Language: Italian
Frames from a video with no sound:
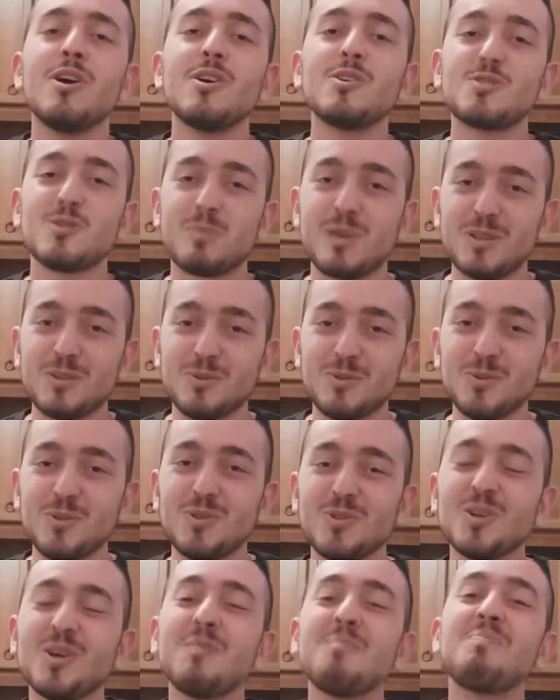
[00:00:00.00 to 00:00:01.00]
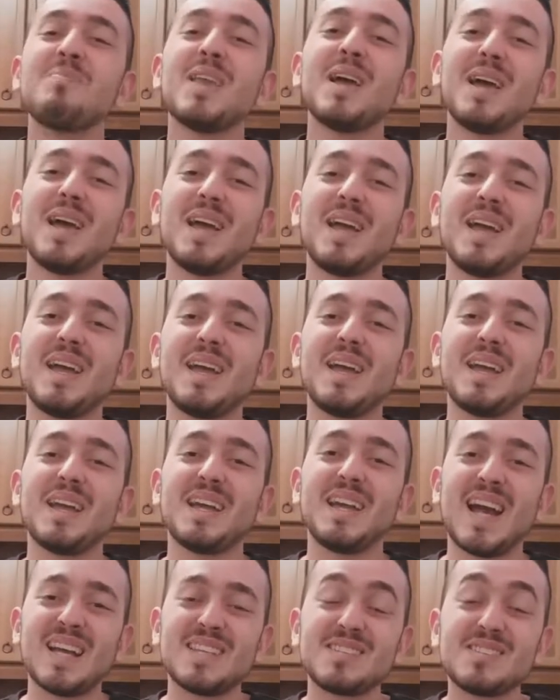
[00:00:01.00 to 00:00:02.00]
soprattutto eh,
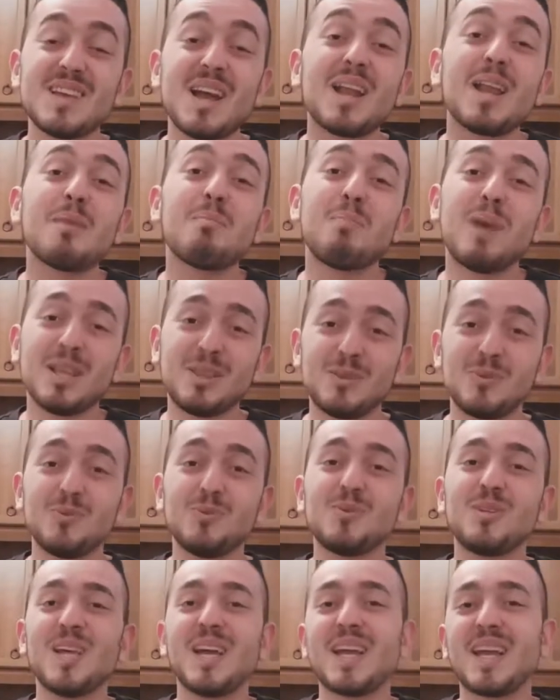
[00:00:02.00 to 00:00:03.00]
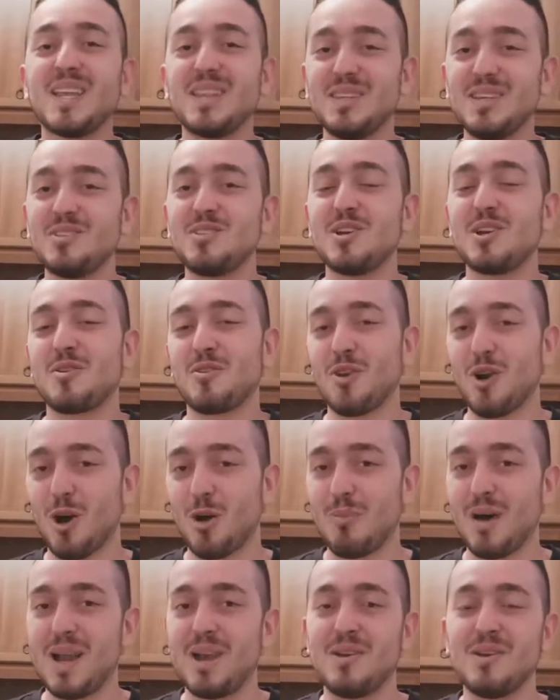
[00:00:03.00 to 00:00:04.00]
grazie alle battute che dice
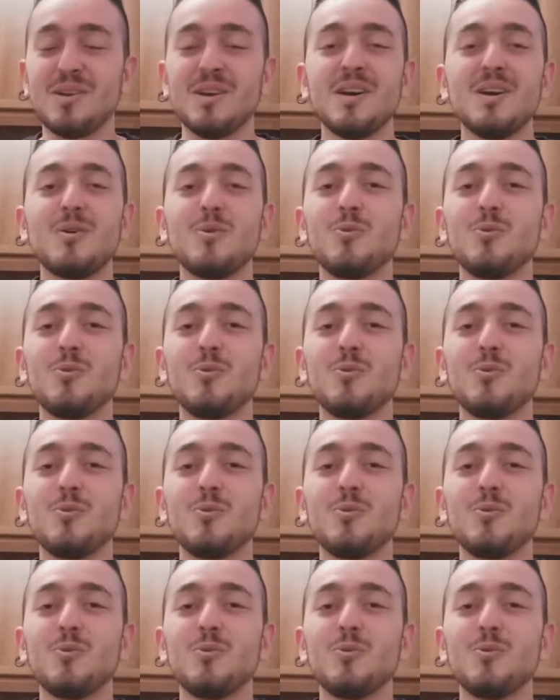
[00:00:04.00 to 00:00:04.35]
Roman,